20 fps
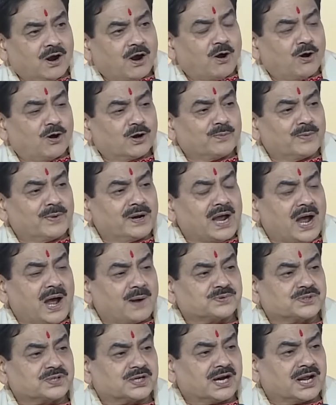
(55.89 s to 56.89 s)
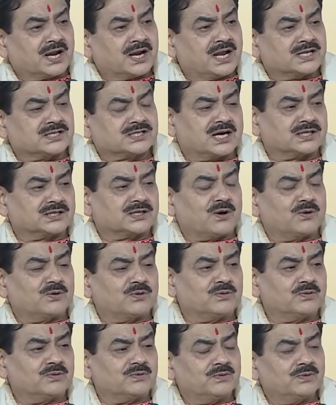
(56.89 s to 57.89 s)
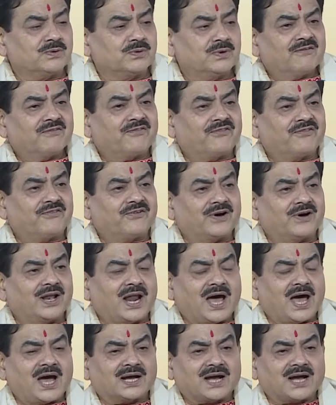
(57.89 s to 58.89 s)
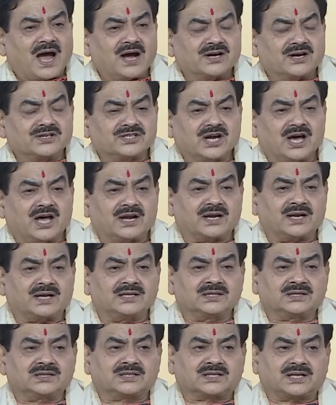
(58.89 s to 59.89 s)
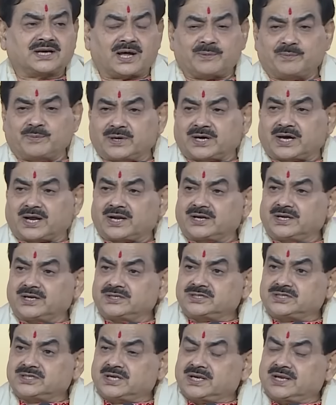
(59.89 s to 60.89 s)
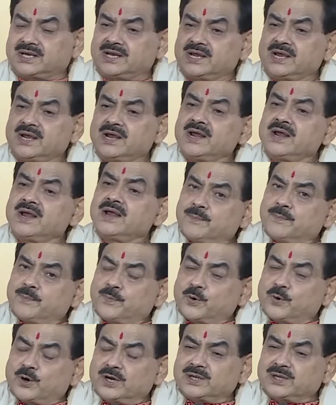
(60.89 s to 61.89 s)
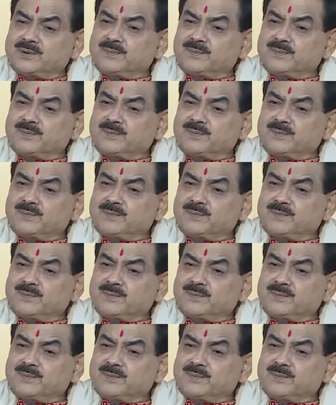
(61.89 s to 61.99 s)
और मैं आपसे कहना चाहता हूँ फलाकांक्षा रहित कर्म करने से पुण्य